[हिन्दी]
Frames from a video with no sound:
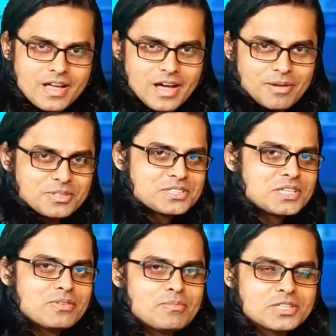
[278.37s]
आपकी
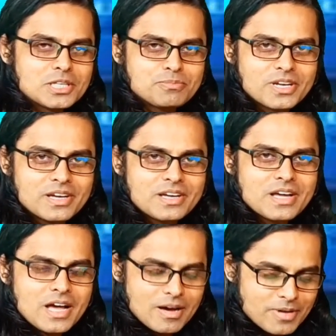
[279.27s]
सेवा में तत्पर हैं
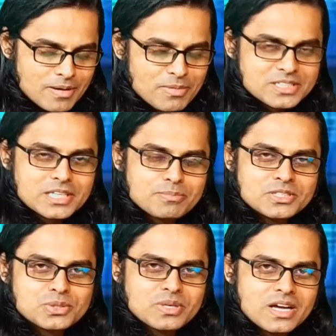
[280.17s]
हमारा मकसद
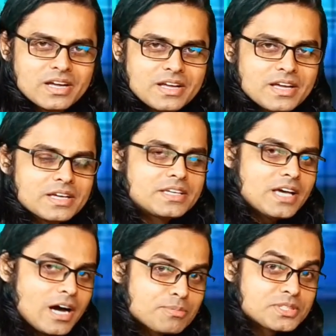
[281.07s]
बन चुका है कि
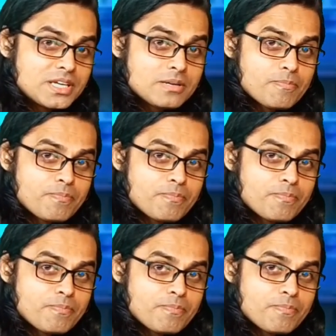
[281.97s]
आपसे